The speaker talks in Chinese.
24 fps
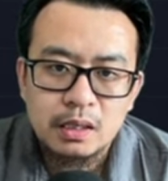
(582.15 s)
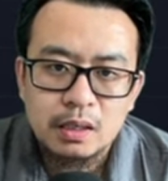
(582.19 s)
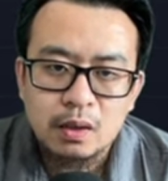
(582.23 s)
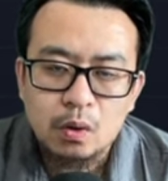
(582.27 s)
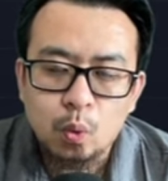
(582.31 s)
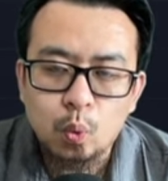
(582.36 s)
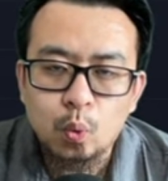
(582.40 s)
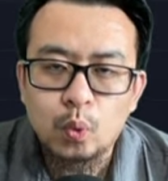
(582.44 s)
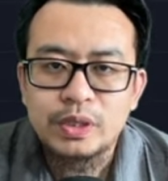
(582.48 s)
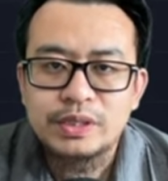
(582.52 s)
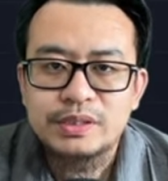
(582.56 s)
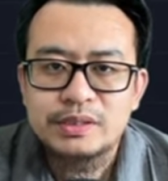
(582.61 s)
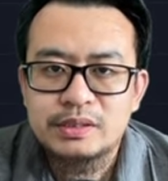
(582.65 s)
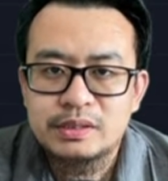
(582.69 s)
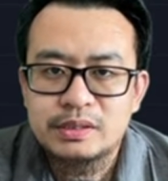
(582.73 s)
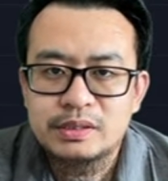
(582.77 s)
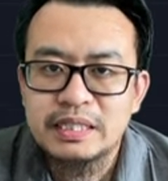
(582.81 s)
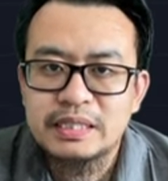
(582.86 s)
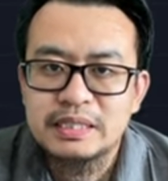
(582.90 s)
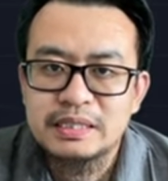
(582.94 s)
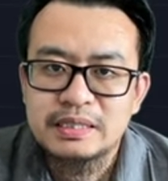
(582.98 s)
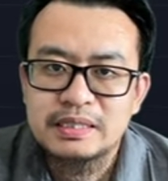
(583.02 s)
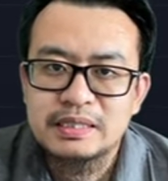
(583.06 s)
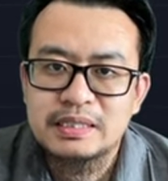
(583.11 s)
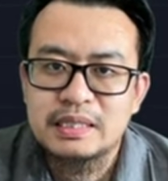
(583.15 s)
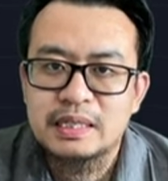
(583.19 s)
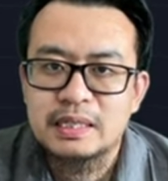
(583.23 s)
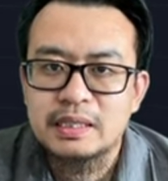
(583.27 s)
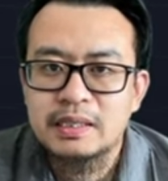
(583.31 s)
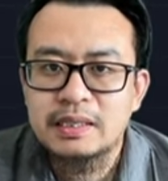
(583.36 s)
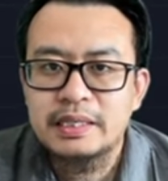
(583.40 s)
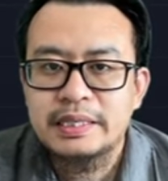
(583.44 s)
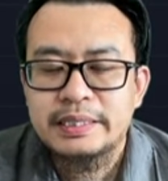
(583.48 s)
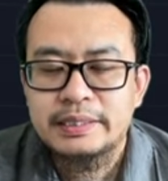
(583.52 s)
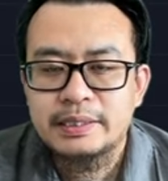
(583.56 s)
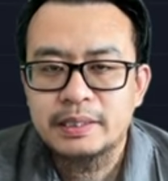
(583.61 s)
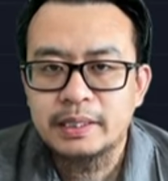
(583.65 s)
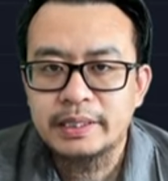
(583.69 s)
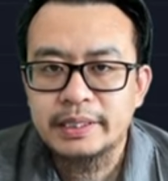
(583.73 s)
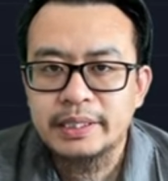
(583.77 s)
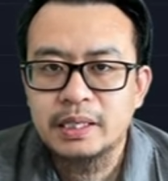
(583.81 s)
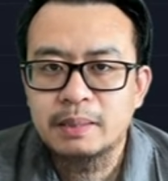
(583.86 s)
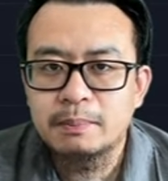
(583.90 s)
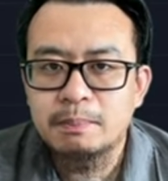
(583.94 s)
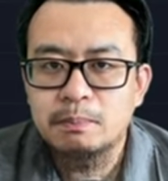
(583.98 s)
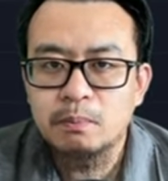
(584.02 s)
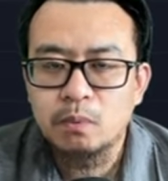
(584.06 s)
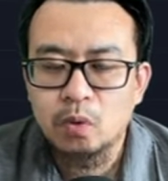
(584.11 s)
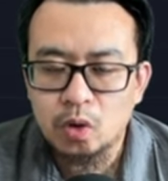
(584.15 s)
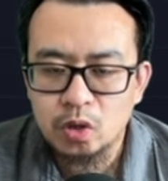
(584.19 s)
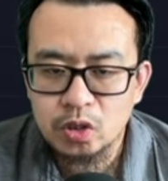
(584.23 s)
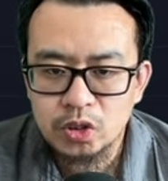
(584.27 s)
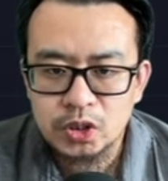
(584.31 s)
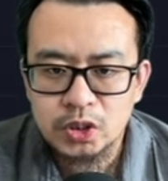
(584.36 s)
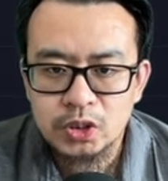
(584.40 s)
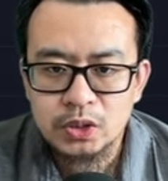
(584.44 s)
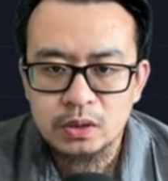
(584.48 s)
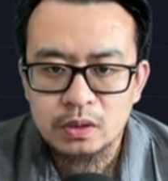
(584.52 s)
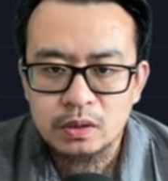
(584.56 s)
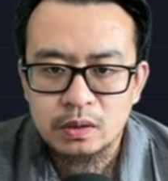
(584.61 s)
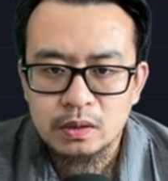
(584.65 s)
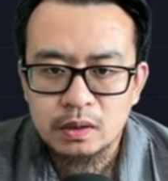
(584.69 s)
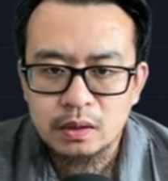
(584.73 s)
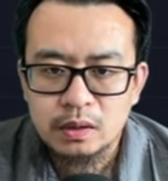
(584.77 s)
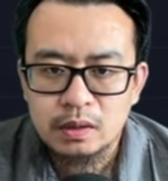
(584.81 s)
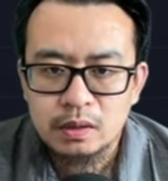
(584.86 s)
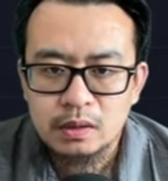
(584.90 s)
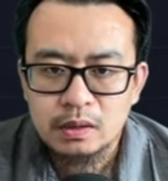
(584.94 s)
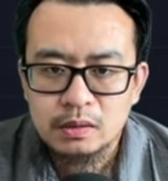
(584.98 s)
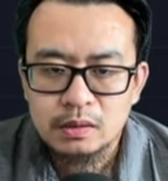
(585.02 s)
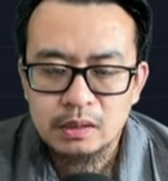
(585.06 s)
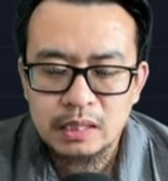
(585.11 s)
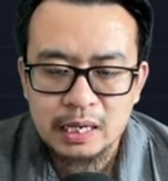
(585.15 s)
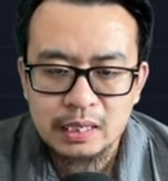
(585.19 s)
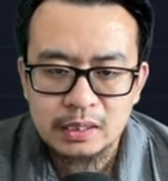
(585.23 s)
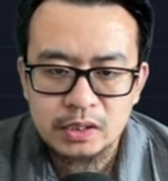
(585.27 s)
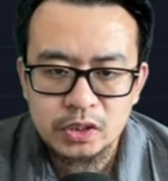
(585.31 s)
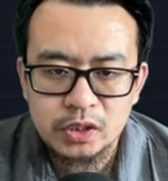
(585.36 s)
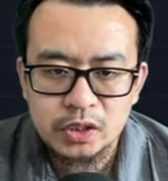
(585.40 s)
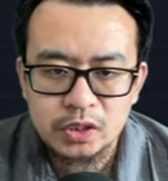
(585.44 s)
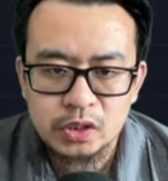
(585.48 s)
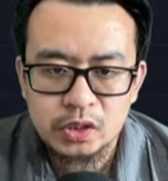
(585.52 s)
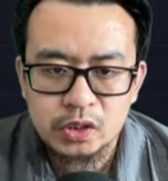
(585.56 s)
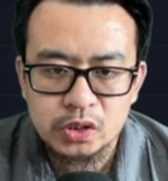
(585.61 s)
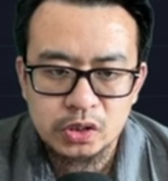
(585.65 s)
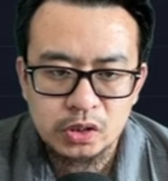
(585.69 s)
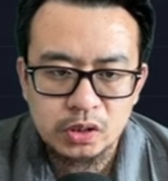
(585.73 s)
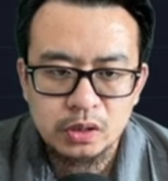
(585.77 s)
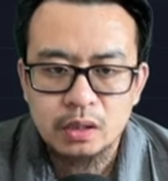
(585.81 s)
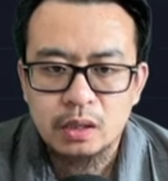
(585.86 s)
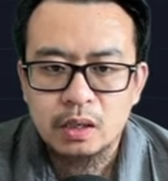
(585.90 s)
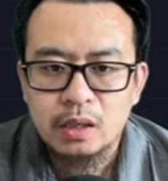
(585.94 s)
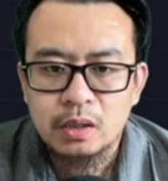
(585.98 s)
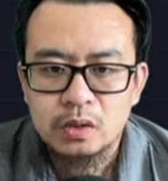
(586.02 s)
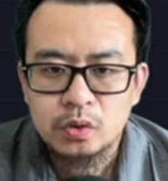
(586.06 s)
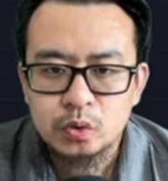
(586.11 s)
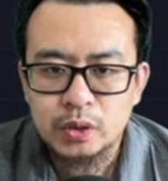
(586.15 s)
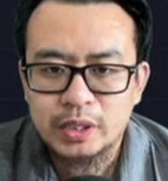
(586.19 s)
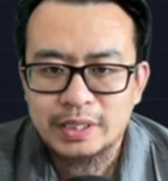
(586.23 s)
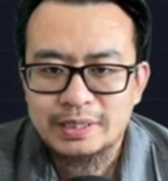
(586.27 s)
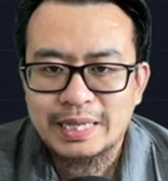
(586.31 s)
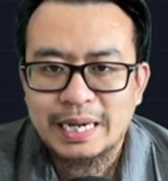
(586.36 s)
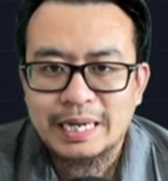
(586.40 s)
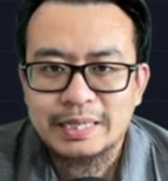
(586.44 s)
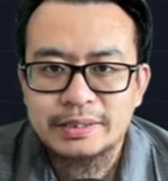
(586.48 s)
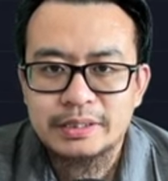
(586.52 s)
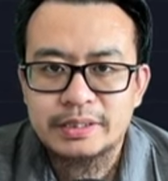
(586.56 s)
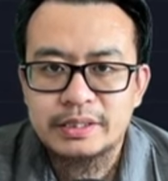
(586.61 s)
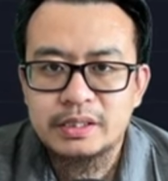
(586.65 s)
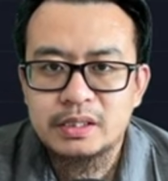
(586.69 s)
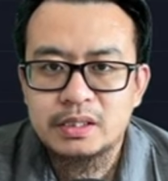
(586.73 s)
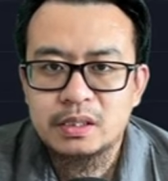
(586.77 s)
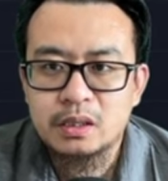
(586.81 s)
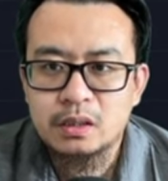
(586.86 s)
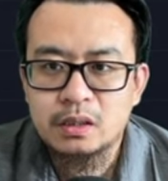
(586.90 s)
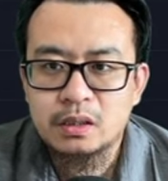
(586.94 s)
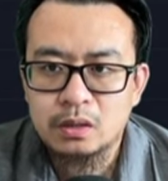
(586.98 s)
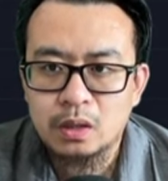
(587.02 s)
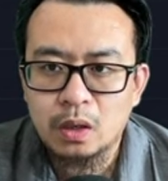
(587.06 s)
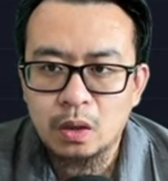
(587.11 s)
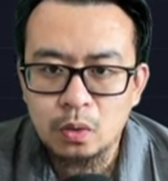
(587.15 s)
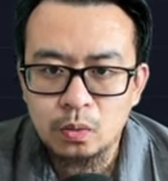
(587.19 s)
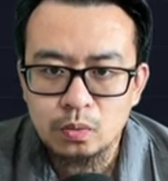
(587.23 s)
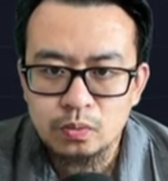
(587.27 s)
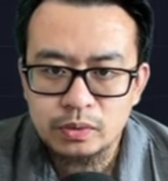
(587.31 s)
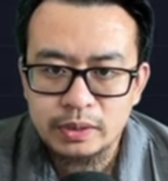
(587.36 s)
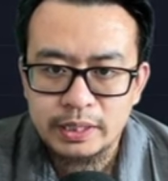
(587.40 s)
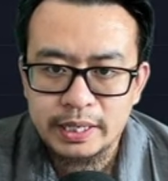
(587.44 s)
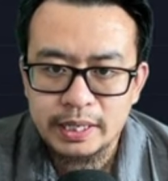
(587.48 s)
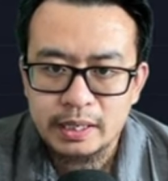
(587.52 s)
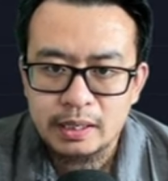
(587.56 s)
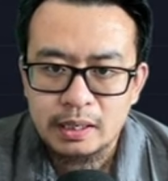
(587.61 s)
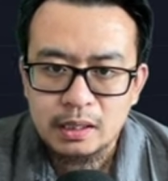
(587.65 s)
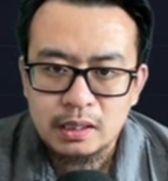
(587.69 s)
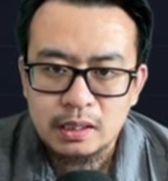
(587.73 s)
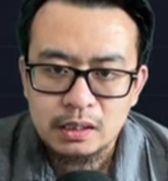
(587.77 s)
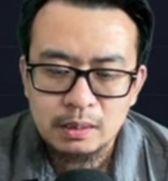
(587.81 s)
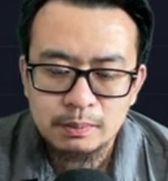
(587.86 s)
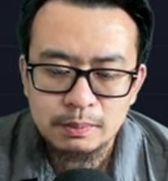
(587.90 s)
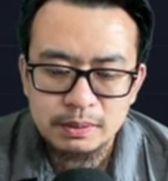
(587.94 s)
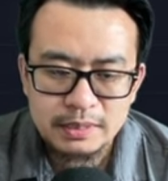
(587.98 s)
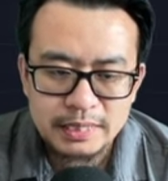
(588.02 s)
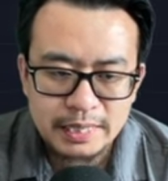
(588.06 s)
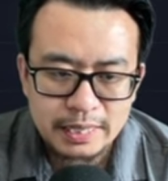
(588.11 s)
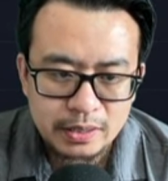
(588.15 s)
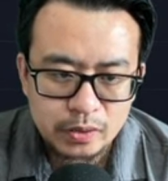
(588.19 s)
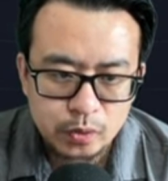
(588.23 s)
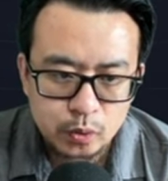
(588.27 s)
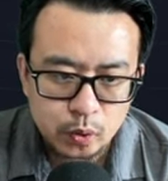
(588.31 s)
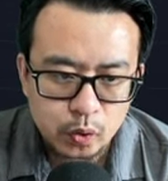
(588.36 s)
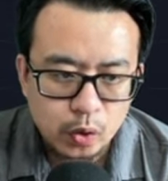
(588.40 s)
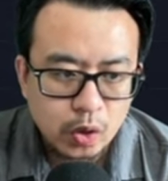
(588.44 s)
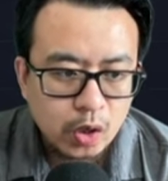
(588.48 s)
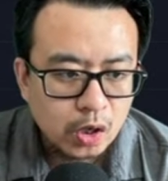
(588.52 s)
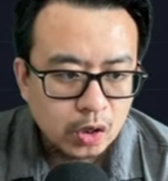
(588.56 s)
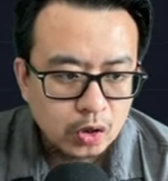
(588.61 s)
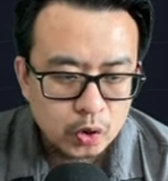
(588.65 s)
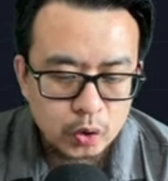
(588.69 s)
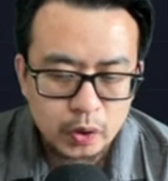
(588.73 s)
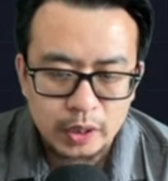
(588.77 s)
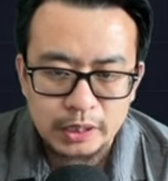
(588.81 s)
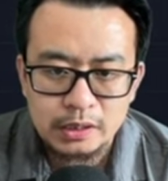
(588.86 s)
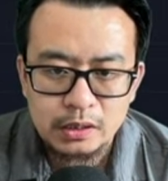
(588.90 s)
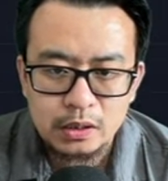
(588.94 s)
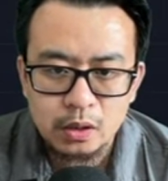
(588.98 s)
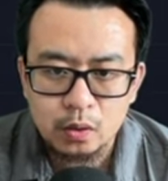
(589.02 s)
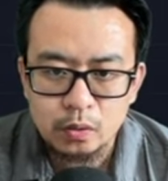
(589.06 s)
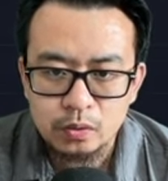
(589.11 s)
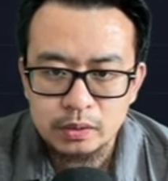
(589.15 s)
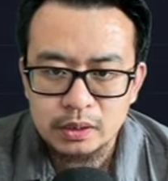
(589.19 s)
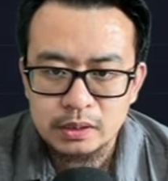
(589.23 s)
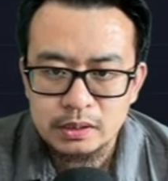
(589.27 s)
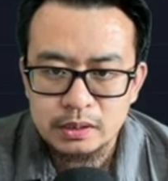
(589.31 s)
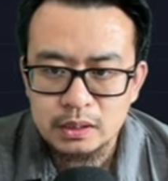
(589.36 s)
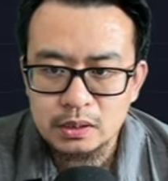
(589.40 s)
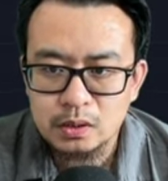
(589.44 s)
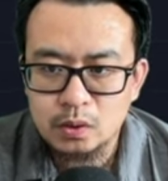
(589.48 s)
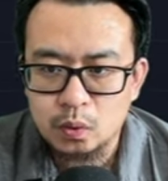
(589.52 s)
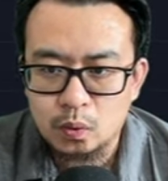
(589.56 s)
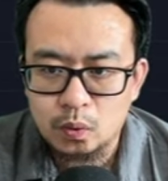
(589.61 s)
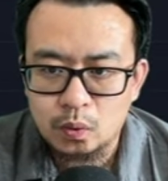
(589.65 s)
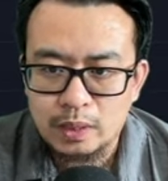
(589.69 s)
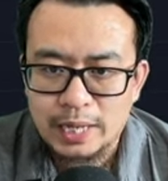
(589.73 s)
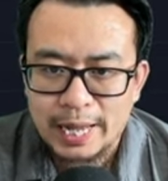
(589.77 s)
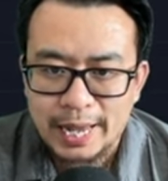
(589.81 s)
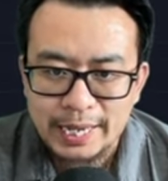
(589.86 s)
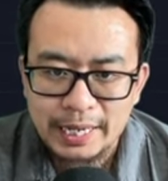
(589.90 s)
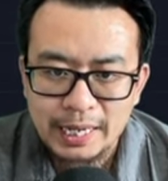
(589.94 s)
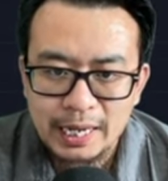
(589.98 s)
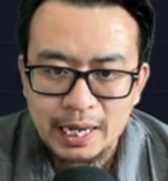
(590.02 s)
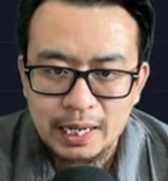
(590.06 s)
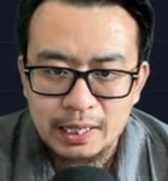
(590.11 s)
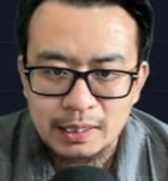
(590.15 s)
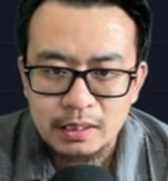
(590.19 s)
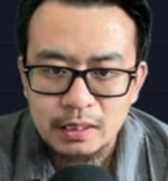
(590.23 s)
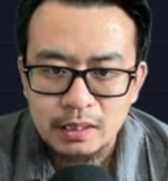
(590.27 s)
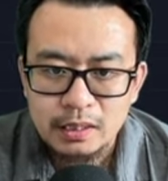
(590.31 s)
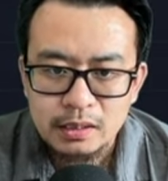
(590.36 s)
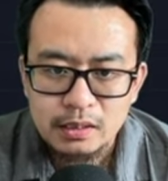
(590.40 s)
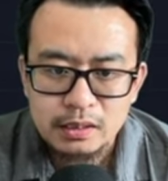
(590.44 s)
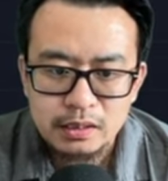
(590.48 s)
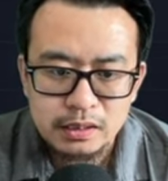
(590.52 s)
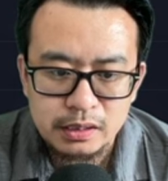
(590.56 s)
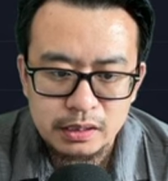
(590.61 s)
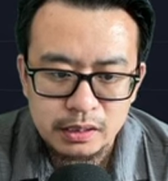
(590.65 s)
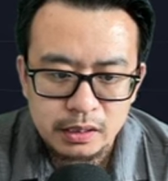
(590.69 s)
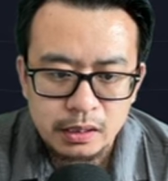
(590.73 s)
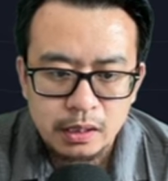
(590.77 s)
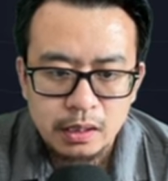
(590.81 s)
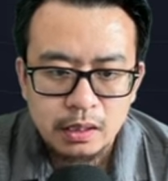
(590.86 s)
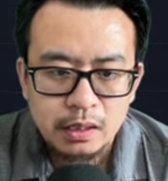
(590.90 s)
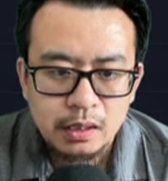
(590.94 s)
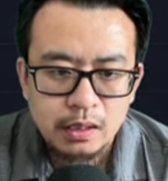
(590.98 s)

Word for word: 稳定盈利的一个模式。那这是最大的一个痛点。那么，在于传统的金融来看，你